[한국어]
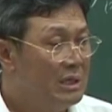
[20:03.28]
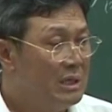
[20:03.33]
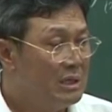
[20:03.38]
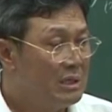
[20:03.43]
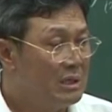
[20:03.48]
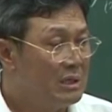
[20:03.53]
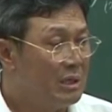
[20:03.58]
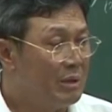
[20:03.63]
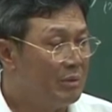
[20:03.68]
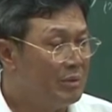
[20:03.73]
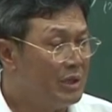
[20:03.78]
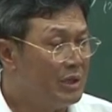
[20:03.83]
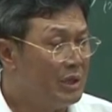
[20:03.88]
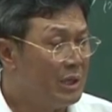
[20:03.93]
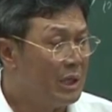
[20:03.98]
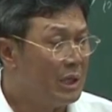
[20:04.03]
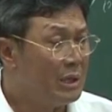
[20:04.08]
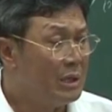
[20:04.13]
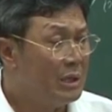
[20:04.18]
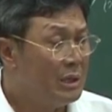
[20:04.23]
그래
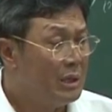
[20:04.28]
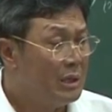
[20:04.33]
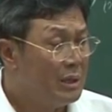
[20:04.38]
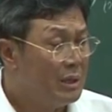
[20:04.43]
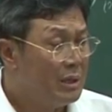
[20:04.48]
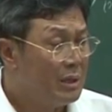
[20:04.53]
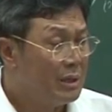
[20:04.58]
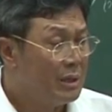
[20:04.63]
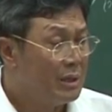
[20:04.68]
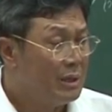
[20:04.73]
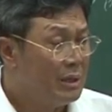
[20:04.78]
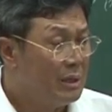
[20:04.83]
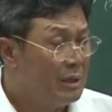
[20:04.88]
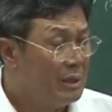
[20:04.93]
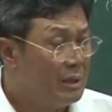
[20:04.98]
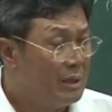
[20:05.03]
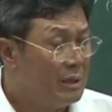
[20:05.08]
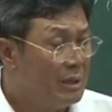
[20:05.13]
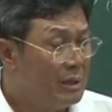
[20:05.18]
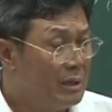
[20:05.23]
보는데,
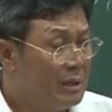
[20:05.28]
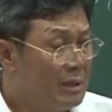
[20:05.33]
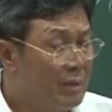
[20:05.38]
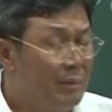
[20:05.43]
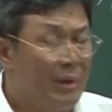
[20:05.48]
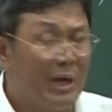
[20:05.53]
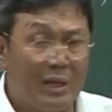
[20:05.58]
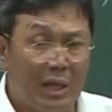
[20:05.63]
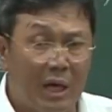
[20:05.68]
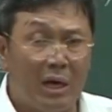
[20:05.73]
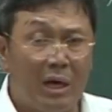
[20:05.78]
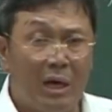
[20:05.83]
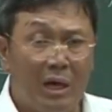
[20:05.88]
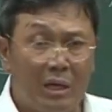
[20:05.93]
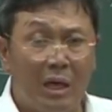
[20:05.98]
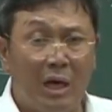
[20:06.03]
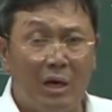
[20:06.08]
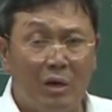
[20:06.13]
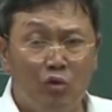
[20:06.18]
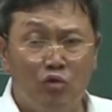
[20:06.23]
예, 참
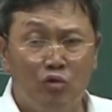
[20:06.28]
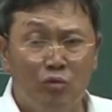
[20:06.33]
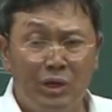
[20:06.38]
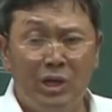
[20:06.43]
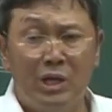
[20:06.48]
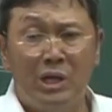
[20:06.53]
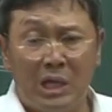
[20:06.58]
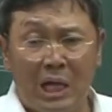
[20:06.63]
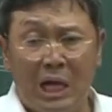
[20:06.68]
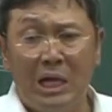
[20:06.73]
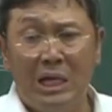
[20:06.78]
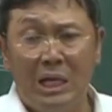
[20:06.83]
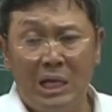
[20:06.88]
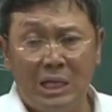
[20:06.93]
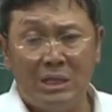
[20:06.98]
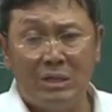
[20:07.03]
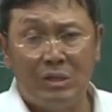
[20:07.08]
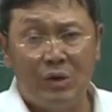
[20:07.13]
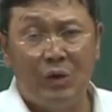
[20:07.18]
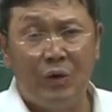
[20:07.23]
안타깝게 그 유명을
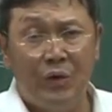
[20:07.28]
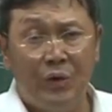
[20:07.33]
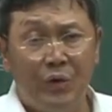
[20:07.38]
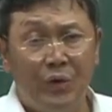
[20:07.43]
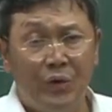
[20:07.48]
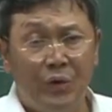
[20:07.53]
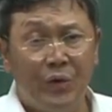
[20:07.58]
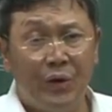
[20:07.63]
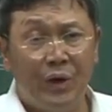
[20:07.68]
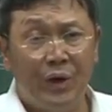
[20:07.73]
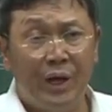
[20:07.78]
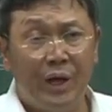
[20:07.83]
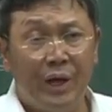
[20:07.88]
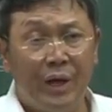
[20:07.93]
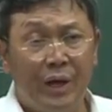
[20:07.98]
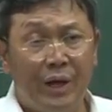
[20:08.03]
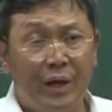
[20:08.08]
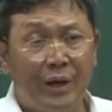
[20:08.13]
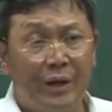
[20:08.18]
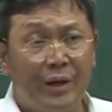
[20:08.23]
달리했어요.
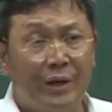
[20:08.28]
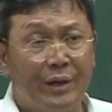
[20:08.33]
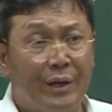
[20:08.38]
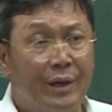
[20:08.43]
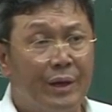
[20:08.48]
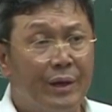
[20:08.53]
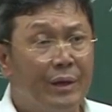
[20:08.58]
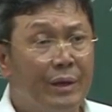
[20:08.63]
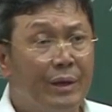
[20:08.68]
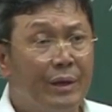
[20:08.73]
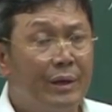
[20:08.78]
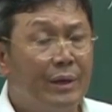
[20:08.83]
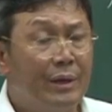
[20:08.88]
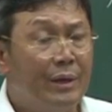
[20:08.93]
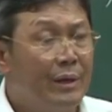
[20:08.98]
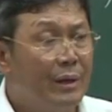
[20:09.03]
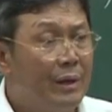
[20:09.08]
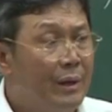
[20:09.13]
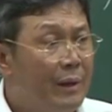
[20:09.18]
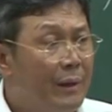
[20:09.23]
예, 그러니까
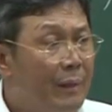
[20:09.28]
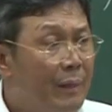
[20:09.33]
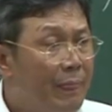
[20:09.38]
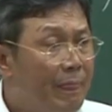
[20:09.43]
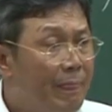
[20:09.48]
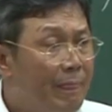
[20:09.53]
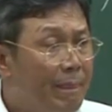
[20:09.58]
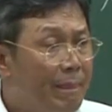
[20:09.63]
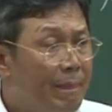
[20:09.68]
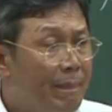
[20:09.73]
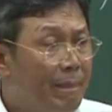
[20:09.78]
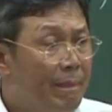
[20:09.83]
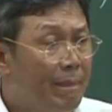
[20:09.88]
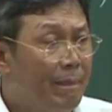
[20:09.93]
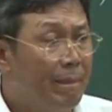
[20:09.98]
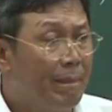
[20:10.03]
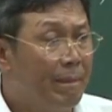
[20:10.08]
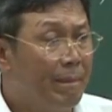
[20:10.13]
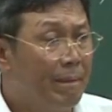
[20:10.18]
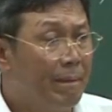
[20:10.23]

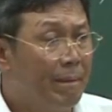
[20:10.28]
음,